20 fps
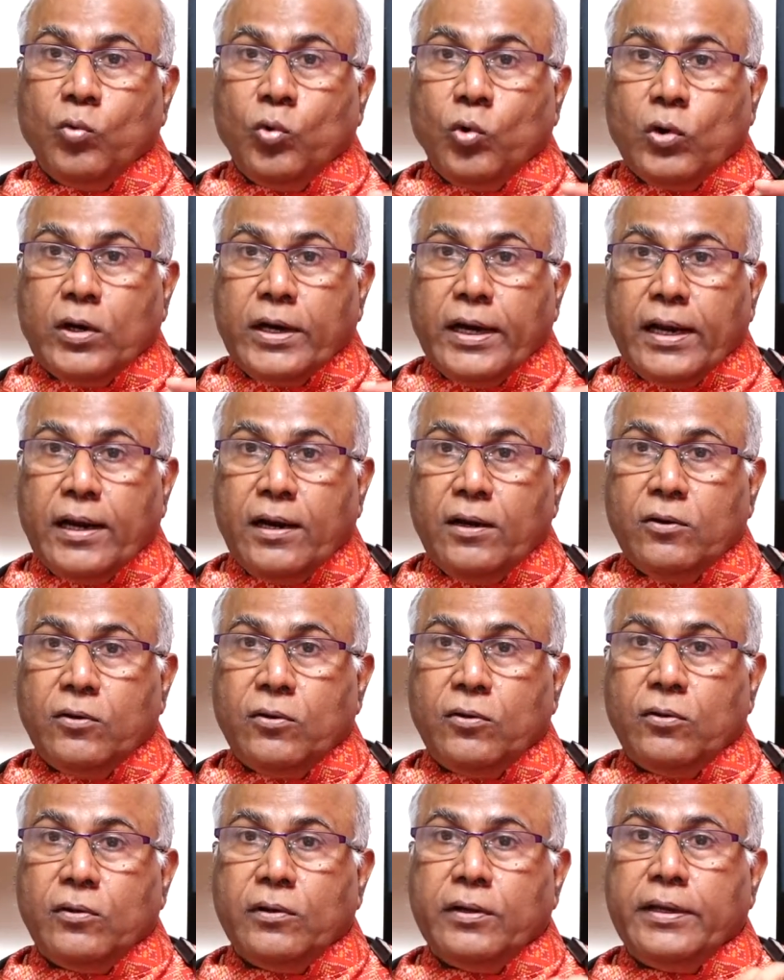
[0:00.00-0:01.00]
కుక్కర్లు
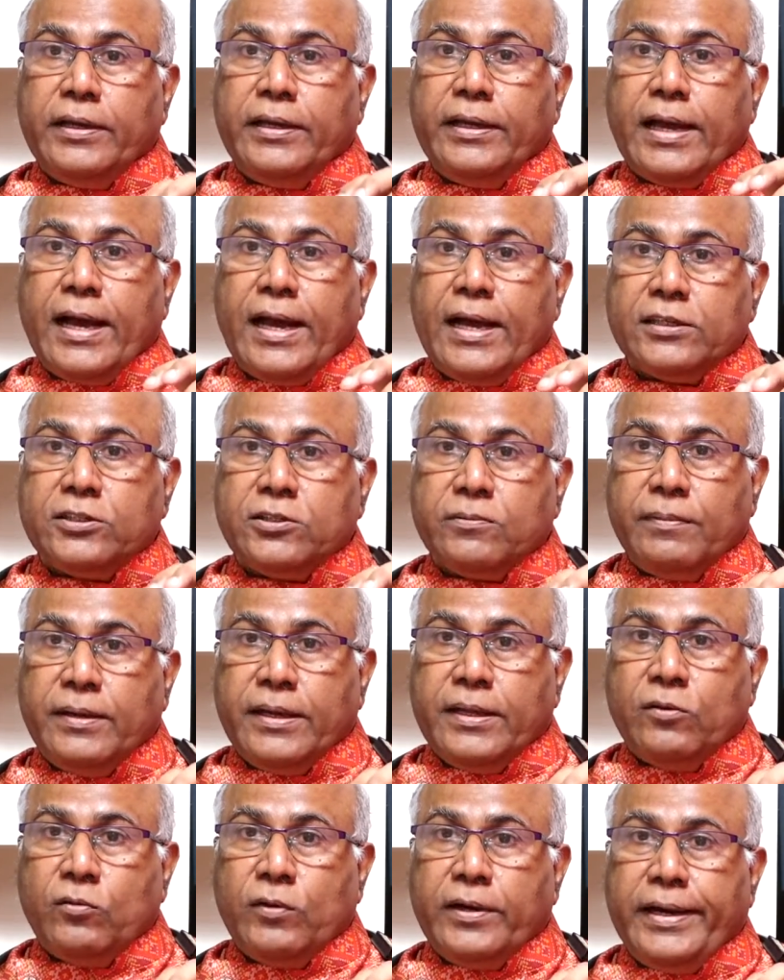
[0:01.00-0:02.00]
గ్యాస్
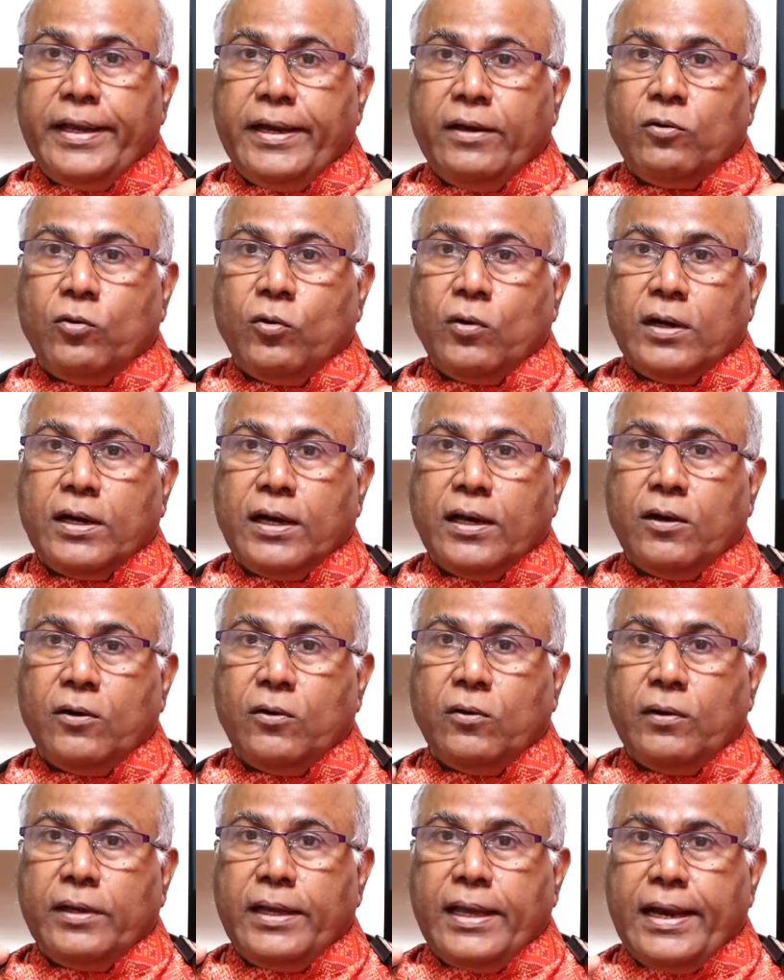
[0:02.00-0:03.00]
మీద వండే
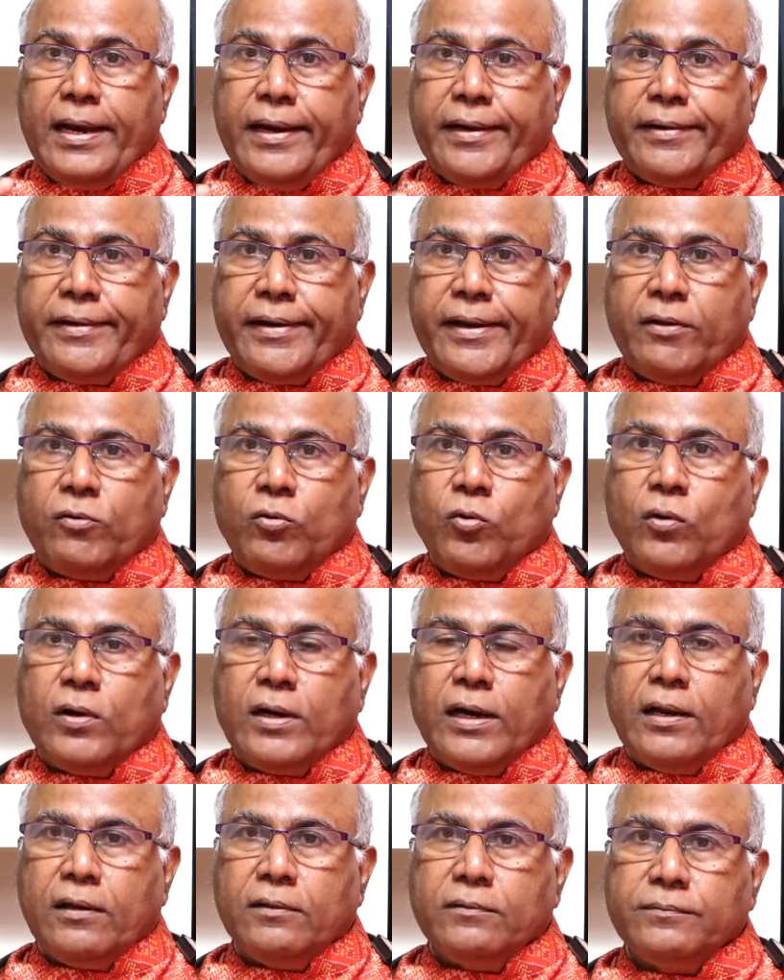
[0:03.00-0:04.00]
కుక్కర్లు ఎలక్ట్రిక్
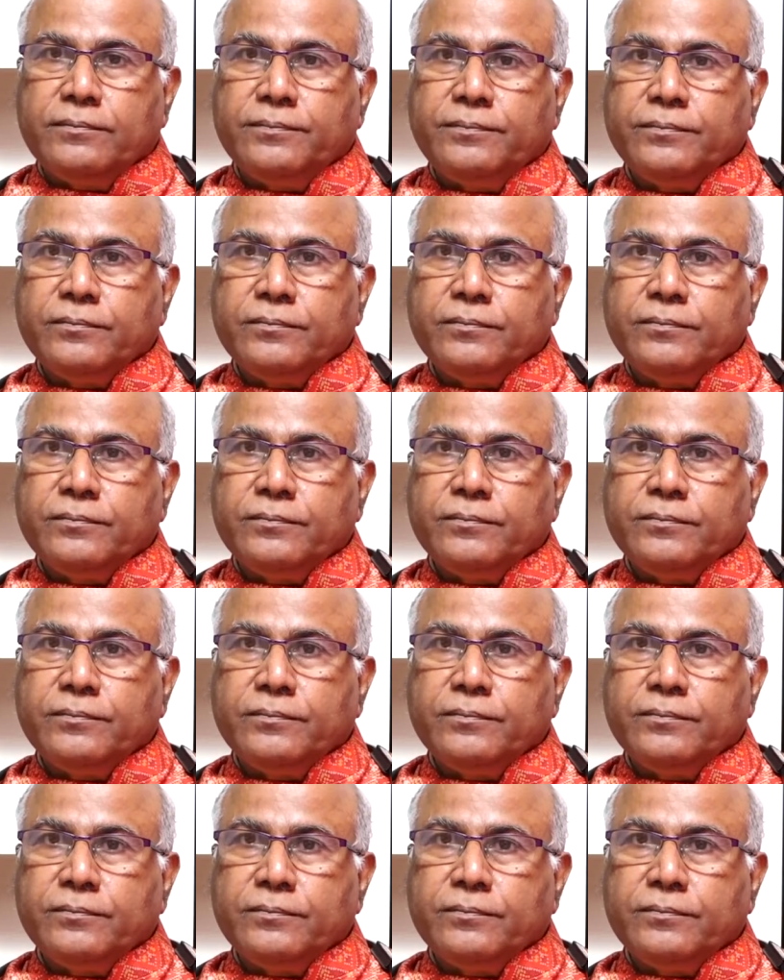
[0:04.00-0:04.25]
కుక్కర్లు